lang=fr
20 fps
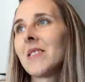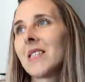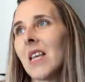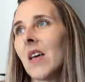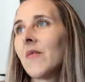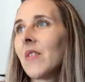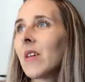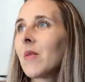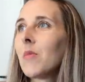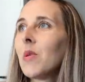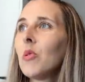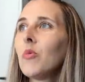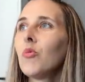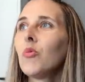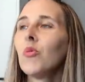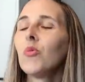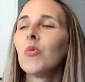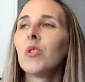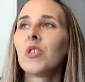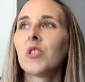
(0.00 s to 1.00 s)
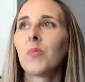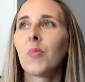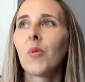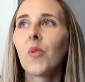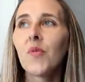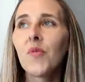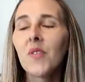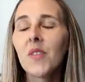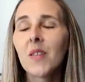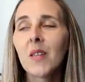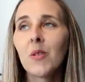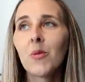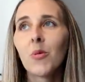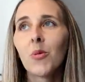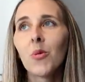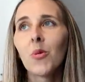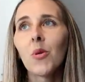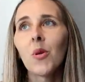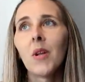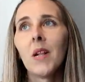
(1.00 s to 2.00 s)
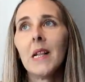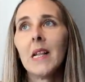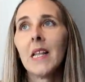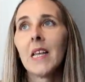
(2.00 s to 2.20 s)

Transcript: passé avec mes loulous et j'ai profité d'eux.